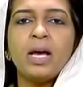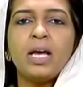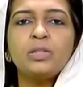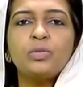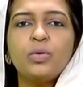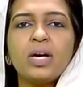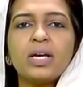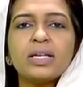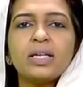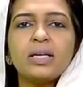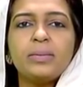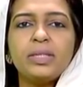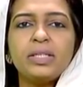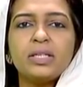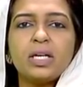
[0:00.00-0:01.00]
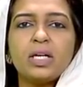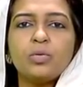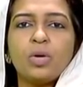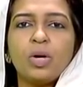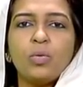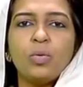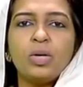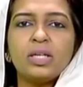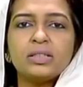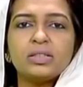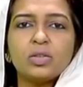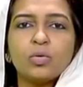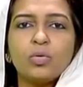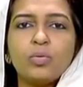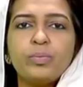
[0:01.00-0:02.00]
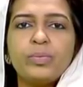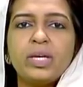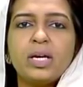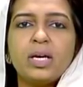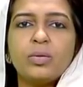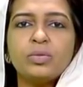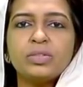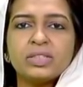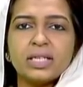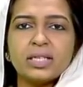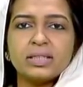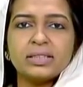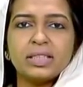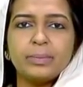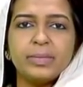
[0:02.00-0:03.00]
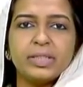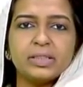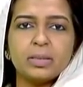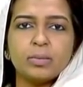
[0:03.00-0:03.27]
أدوار كبيرة يعول أن تقوم بها وزارة تنمية